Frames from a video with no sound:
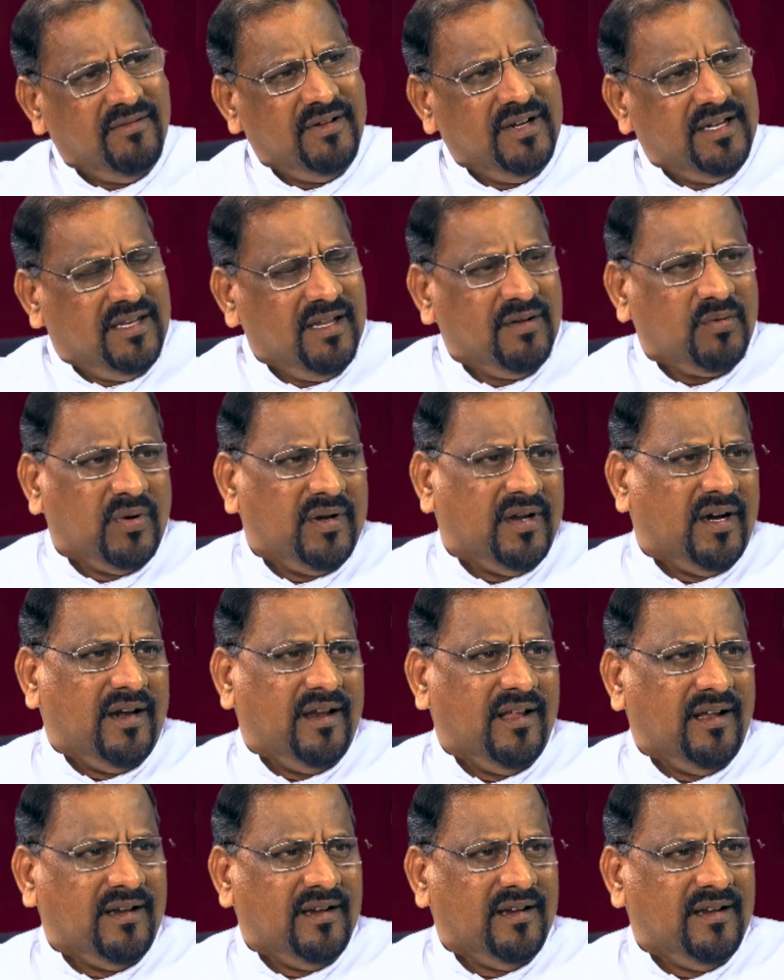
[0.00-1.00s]
வெட்டி
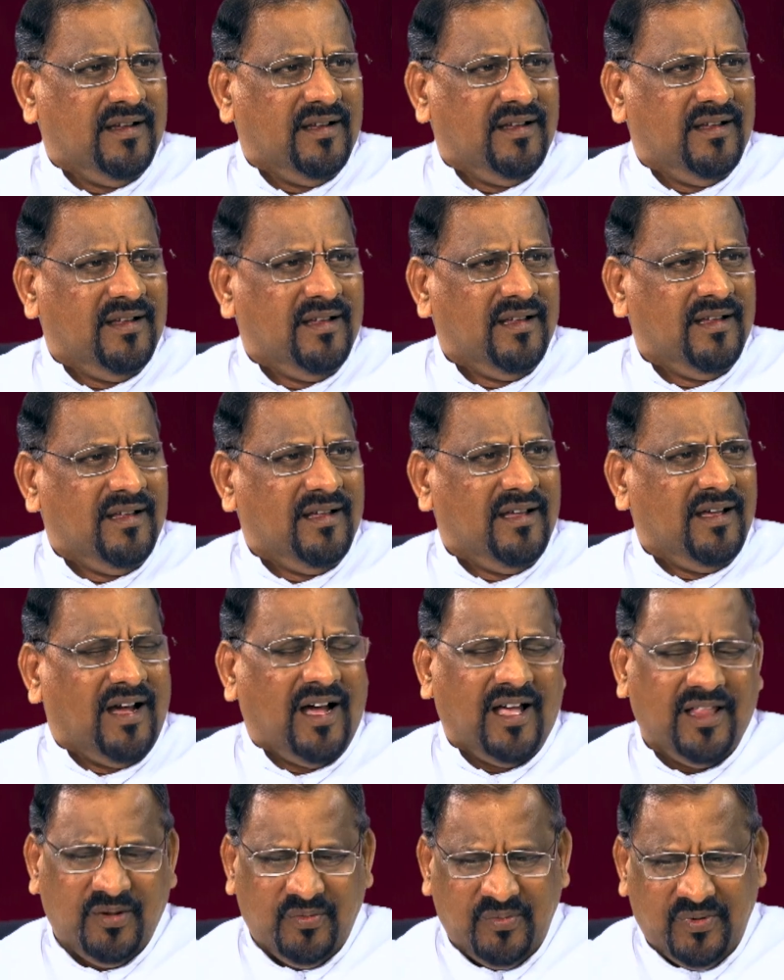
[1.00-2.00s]
கொண்டாடினார்கள்
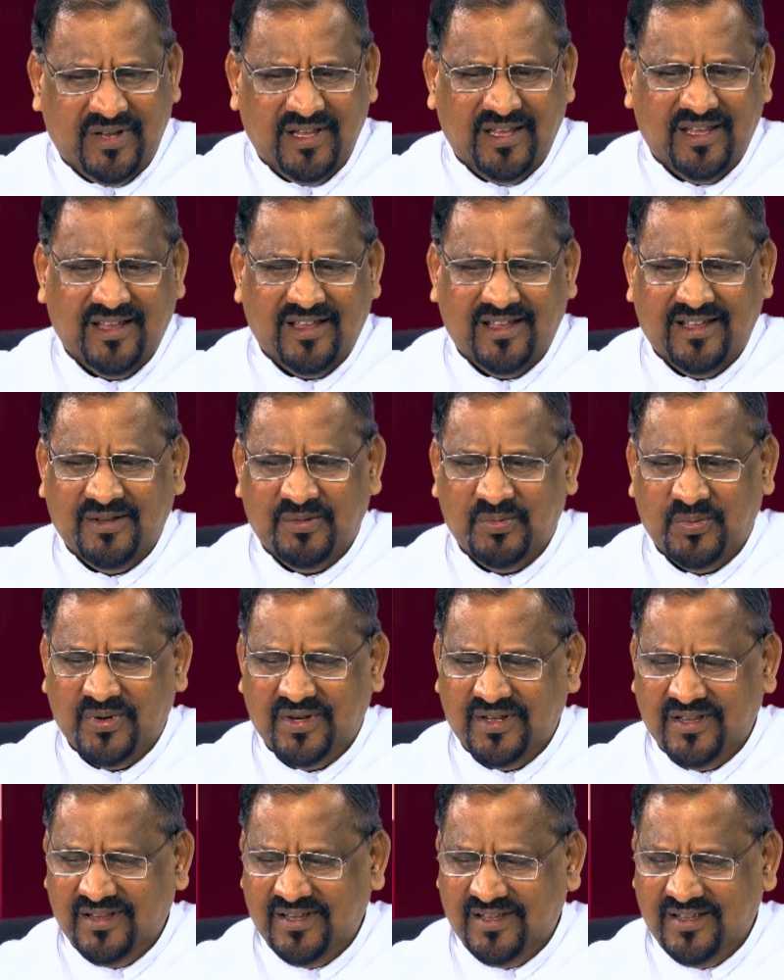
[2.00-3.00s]
அதனுடைய
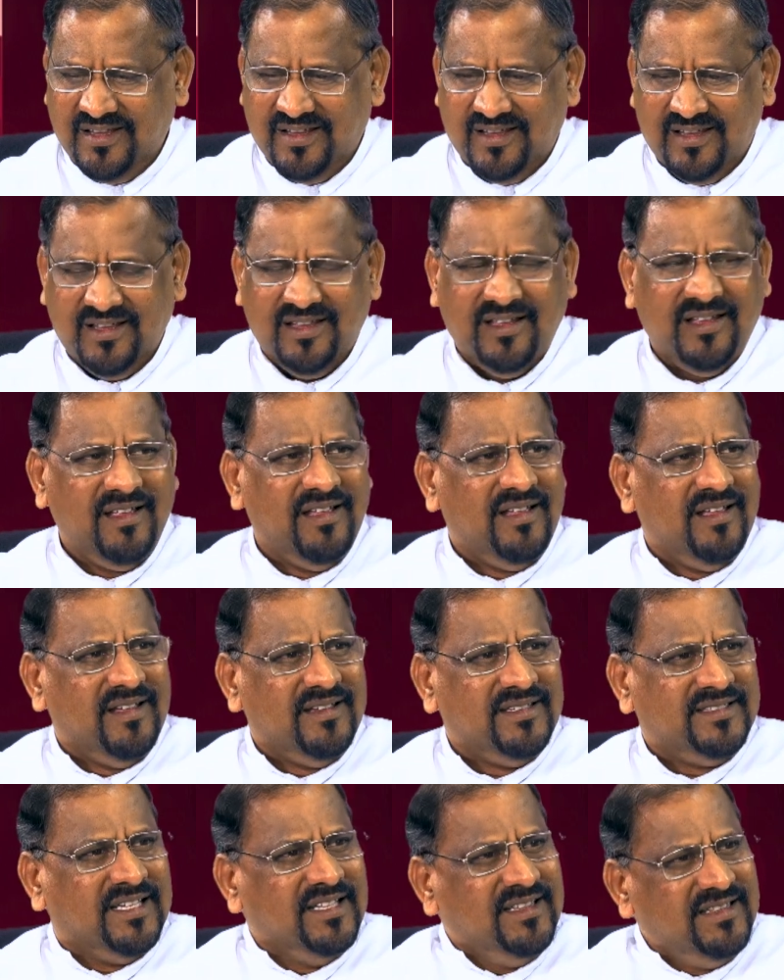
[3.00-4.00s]
ஒரு
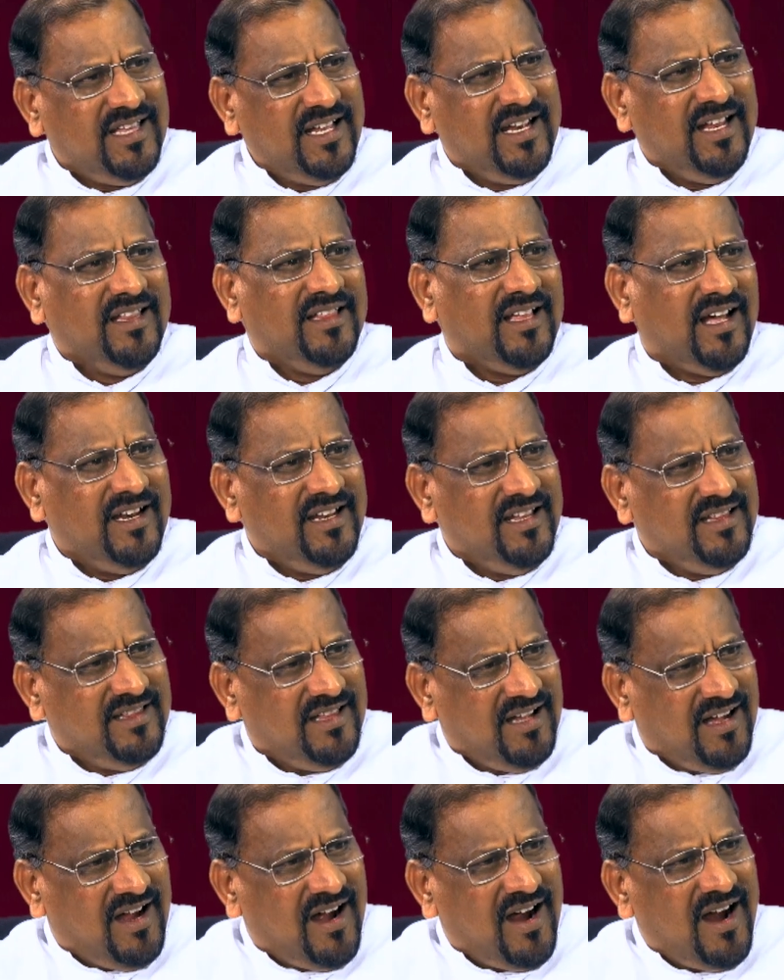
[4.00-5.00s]
சிந்தனை தான்
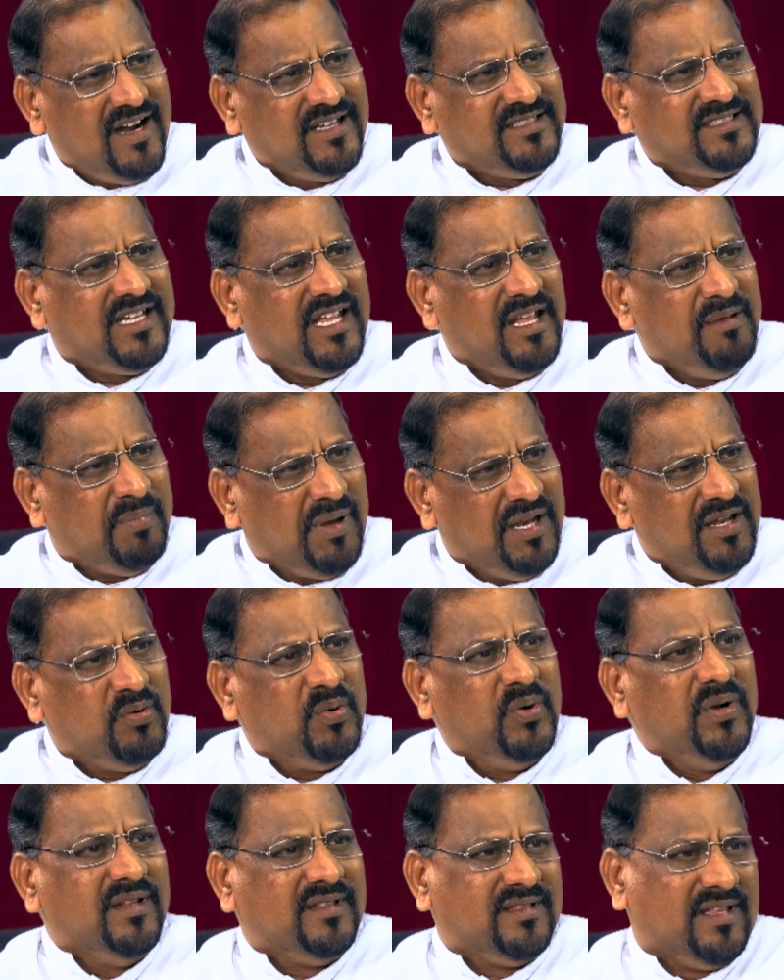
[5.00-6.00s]
இந்த ஆட்டை பலி
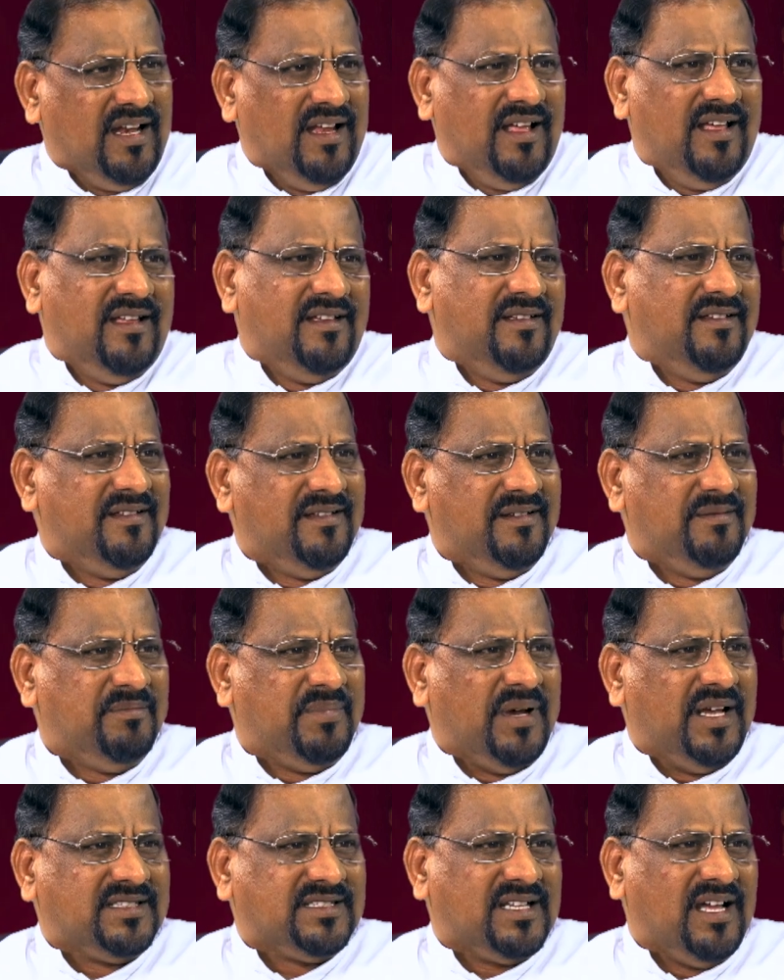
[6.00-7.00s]
கொடுத்தலே
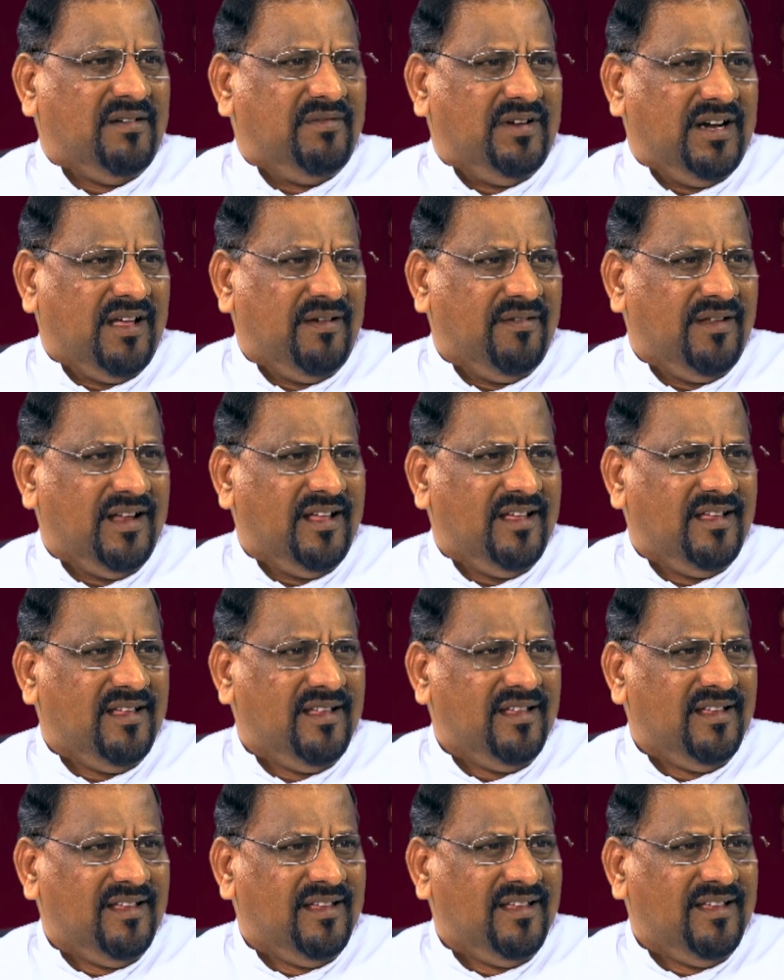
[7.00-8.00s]
பாஸ்கா விழாவில்
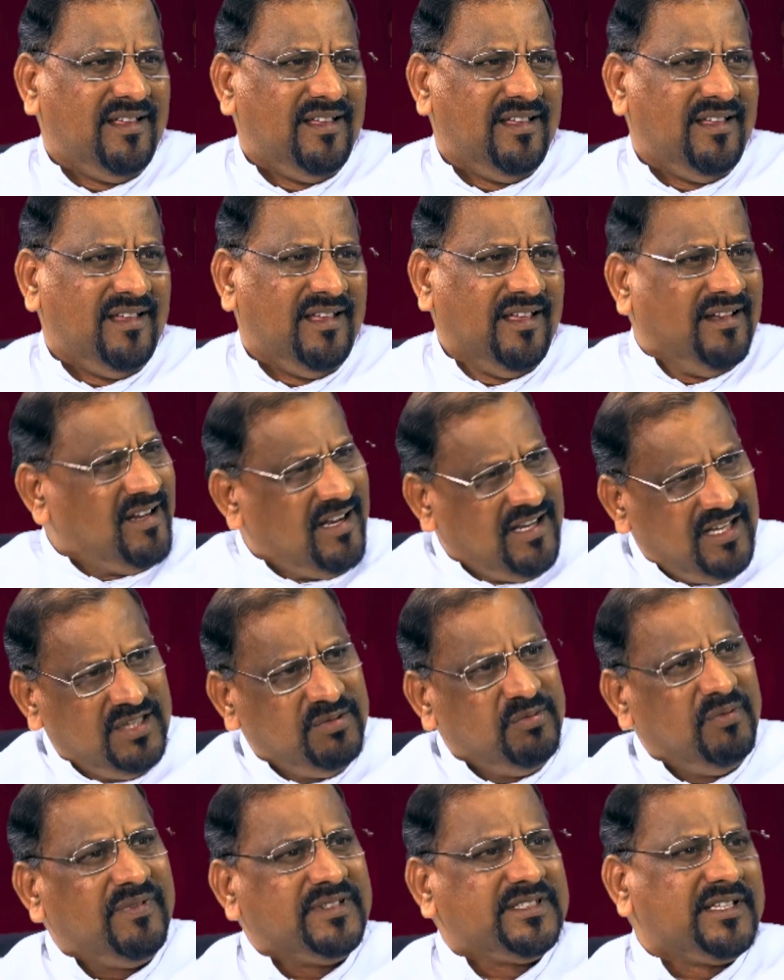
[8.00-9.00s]
என்னால்
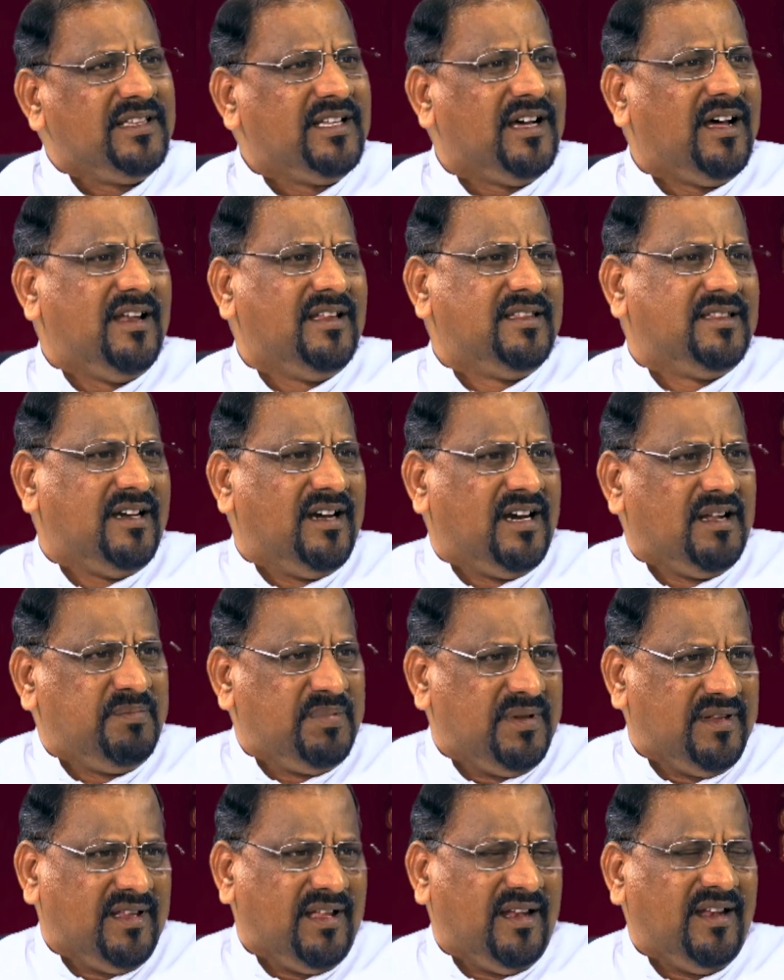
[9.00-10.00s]
இதுவும் வசந்த காலத்தில்
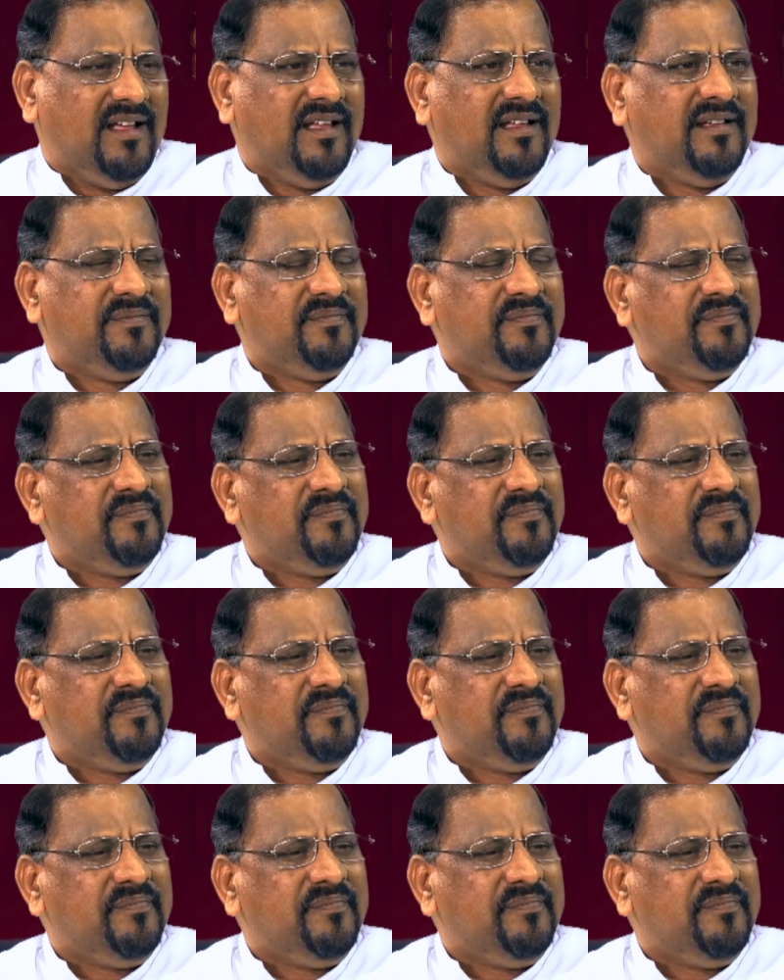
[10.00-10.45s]
நடப்பது தானே